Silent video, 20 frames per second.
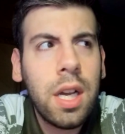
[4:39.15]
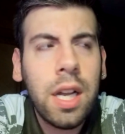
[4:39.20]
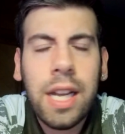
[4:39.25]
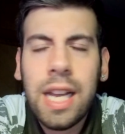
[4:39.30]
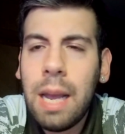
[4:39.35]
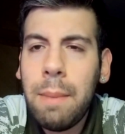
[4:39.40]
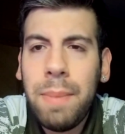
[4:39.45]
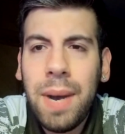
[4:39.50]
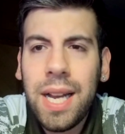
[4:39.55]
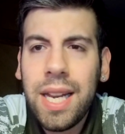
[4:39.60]

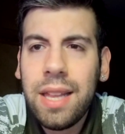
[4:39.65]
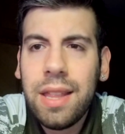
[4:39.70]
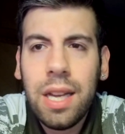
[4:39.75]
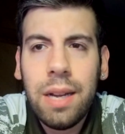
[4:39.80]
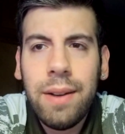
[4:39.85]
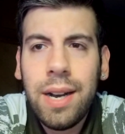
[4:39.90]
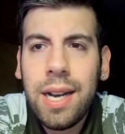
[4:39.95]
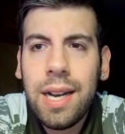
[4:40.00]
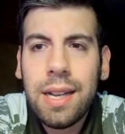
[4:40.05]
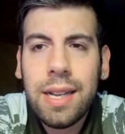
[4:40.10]
que
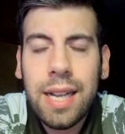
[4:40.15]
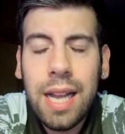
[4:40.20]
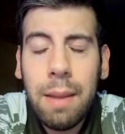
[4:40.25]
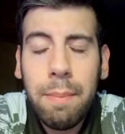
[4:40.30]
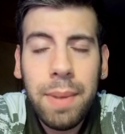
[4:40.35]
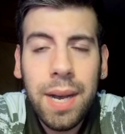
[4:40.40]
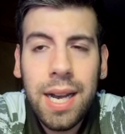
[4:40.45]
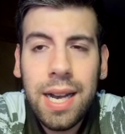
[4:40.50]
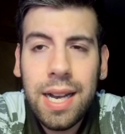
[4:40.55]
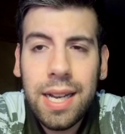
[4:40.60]

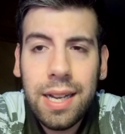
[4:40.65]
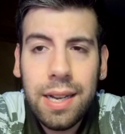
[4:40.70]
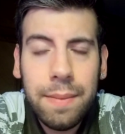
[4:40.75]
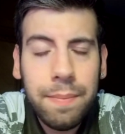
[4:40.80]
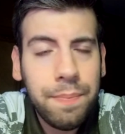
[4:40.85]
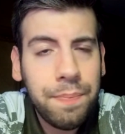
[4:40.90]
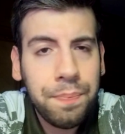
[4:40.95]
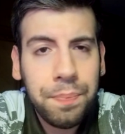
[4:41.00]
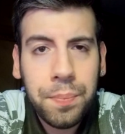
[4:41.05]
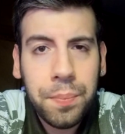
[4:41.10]
Kepa
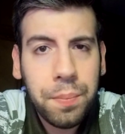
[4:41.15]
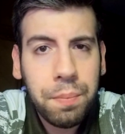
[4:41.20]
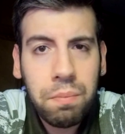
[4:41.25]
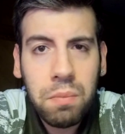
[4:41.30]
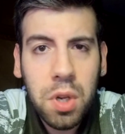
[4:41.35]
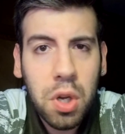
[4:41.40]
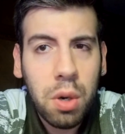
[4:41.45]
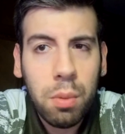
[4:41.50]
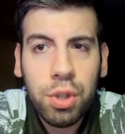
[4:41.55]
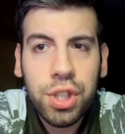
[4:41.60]

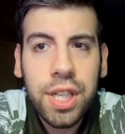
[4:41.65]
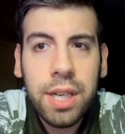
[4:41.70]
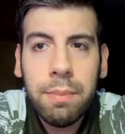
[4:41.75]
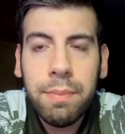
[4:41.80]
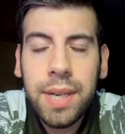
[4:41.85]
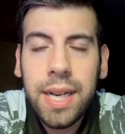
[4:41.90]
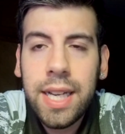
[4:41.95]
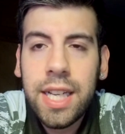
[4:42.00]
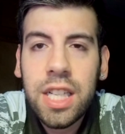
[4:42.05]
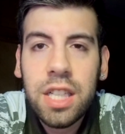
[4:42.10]
como
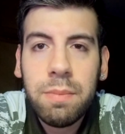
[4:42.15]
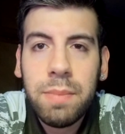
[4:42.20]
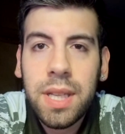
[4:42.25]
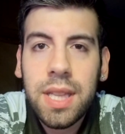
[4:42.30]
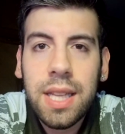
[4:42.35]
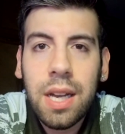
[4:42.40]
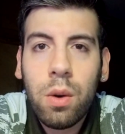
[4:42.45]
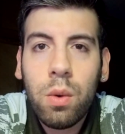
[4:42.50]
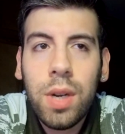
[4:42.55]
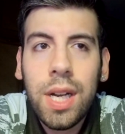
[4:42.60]
siempre,
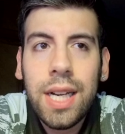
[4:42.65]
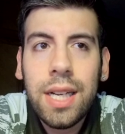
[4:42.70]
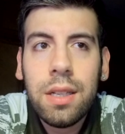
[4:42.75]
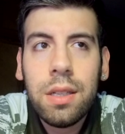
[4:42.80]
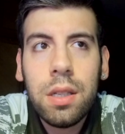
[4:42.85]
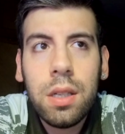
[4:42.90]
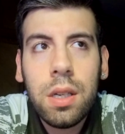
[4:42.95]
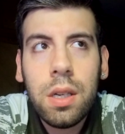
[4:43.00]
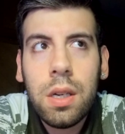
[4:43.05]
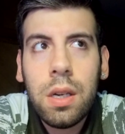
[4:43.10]
espectacular
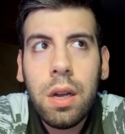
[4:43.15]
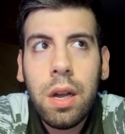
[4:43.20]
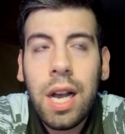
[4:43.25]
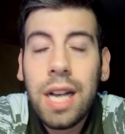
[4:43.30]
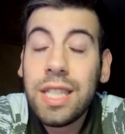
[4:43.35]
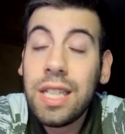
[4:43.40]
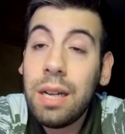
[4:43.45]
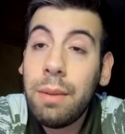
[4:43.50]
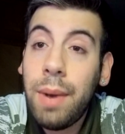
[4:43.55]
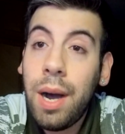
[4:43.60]

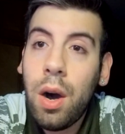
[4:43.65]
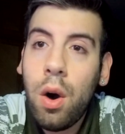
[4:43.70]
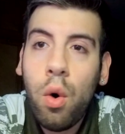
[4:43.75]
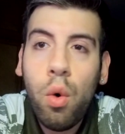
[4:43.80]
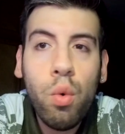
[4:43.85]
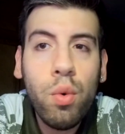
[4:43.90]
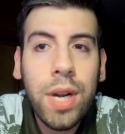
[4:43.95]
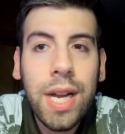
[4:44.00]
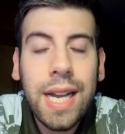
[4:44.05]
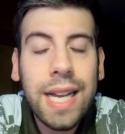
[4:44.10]
Salva
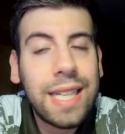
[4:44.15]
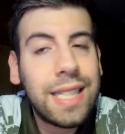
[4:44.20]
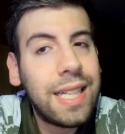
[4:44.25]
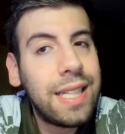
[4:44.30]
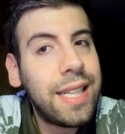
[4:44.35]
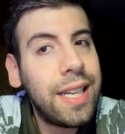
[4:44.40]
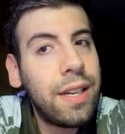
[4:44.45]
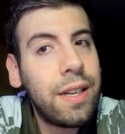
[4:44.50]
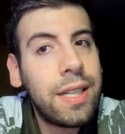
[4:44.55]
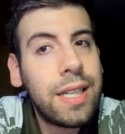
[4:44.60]
una que se
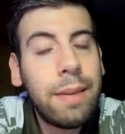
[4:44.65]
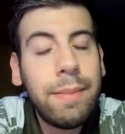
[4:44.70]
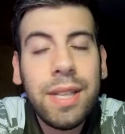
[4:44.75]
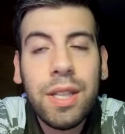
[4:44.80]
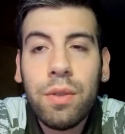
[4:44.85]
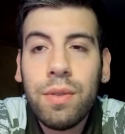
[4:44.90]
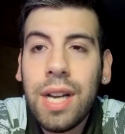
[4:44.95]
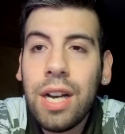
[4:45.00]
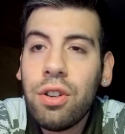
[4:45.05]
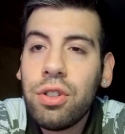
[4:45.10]
ha,
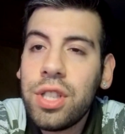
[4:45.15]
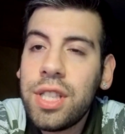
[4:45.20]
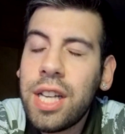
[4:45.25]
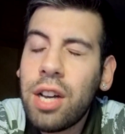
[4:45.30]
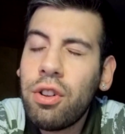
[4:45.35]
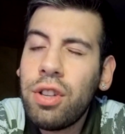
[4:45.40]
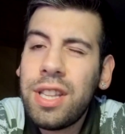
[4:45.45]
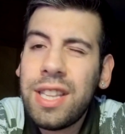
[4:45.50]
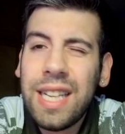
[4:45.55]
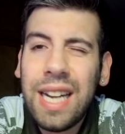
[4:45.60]
metido una hostia
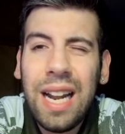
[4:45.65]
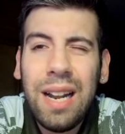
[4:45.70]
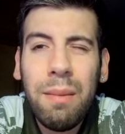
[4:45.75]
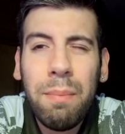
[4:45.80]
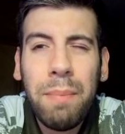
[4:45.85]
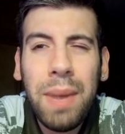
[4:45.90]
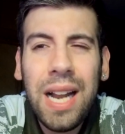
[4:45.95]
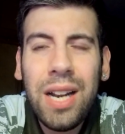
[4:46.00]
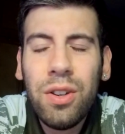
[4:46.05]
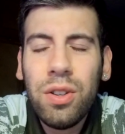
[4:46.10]
contra el
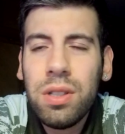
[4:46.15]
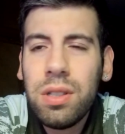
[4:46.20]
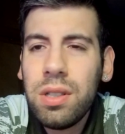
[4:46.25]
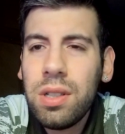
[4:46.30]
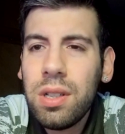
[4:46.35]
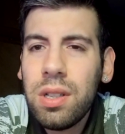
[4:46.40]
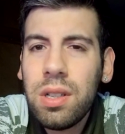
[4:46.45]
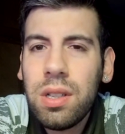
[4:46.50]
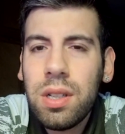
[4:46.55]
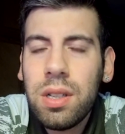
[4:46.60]
palo.
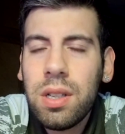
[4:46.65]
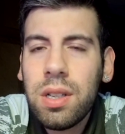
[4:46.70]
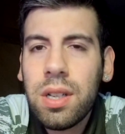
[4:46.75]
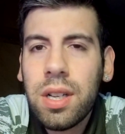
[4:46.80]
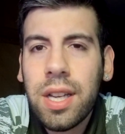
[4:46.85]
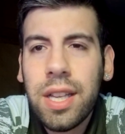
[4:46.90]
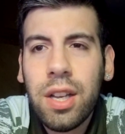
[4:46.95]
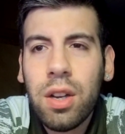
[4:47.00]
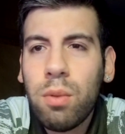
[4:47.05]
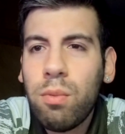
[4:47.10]

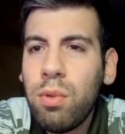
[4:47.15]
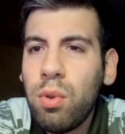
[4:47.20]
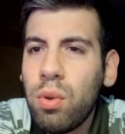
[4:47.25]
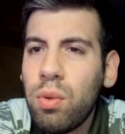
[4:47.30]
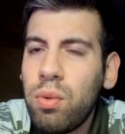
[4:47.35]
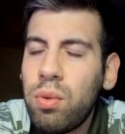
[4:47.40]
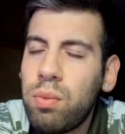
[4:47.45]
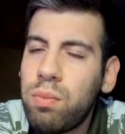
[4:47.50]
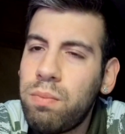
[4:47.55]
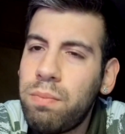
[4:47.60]
Y digo, buf,
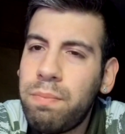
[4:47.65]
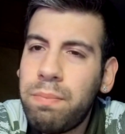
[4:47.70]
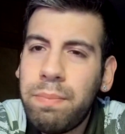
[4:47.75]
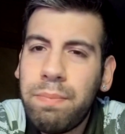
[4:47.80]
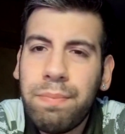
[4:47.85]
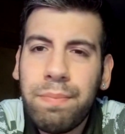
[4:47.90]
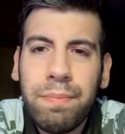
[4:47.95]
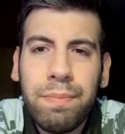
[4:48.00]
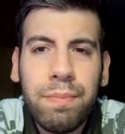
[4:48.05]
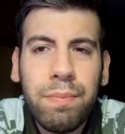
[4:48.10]

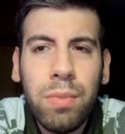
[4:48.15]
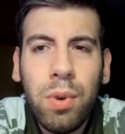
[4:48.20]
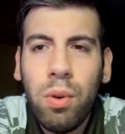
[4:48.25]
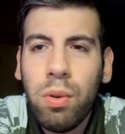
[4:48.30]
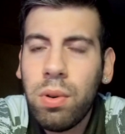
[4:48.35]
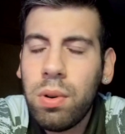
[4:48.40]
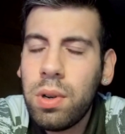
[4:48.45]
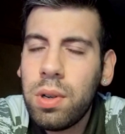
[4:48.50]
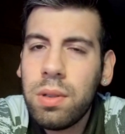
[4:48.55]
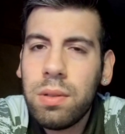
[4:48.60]
buf.
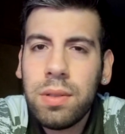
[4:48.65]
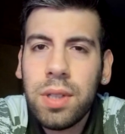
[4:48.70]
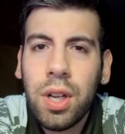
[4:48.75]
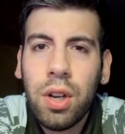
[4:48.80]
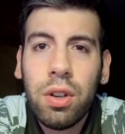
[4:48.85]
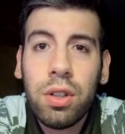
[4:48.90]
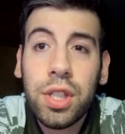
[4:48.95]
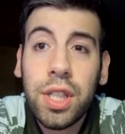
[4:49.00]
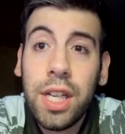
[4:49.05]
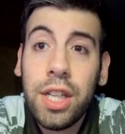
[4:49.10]

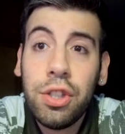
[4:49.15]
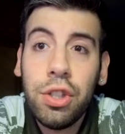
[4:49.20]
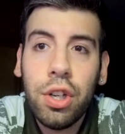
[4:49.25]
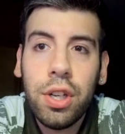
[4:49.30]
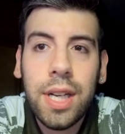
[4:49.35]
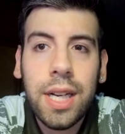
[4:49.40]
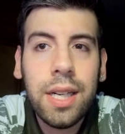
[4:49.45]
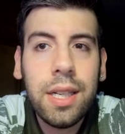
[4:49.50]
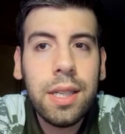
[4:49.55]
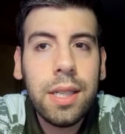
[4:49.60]
Digo, se
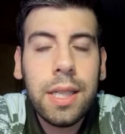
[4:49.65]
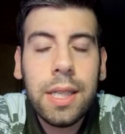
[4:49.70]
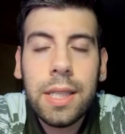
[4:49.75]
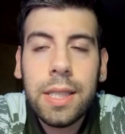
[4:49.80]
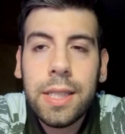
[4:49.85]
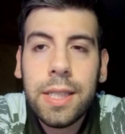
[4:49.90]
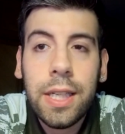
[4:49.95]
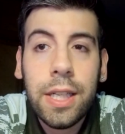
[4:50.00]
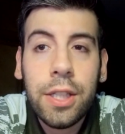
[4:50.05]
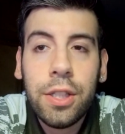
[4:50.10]
lesiona.
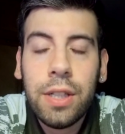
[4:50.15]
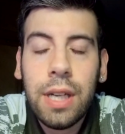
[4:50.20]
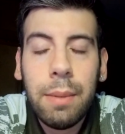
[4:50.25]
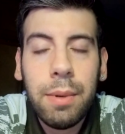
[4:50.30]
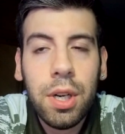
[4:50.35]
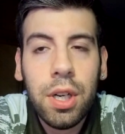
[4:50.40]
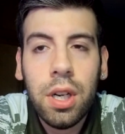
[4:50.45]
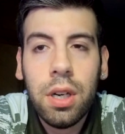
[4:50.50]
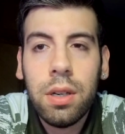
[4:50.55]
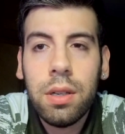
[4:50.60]
Se lesiona,
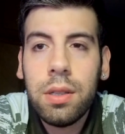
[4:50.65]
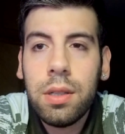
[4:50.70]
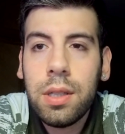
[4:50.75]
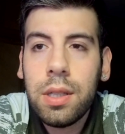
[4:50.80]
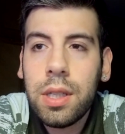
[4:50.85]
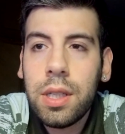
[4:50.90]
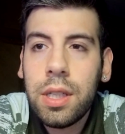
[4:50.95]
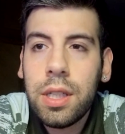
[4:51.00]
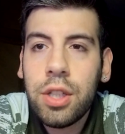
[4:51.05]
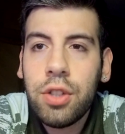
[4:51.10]
pero no.
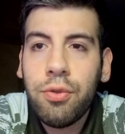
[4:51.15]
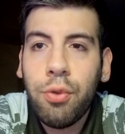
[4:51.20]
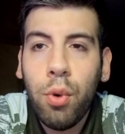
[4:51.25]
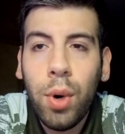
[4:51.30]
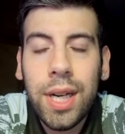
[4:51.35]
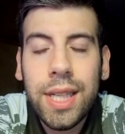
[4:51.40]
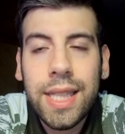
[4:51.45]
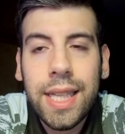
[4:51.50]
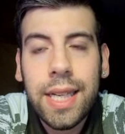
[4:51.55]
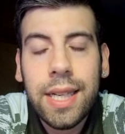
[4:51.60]
Es
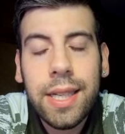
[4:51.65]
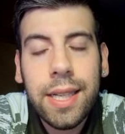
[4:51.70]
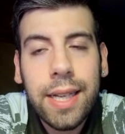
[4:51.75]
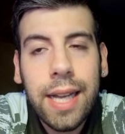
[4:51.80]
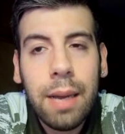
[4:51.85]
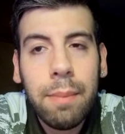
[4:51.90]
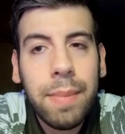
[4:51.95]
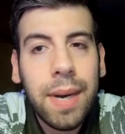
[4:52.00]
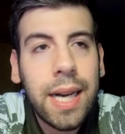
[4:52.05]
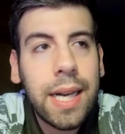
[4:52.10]
fuerte,
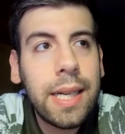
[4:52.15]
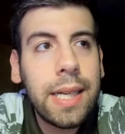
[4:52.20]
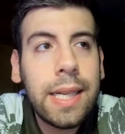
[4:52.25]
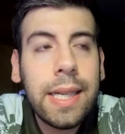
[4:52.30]
quepa.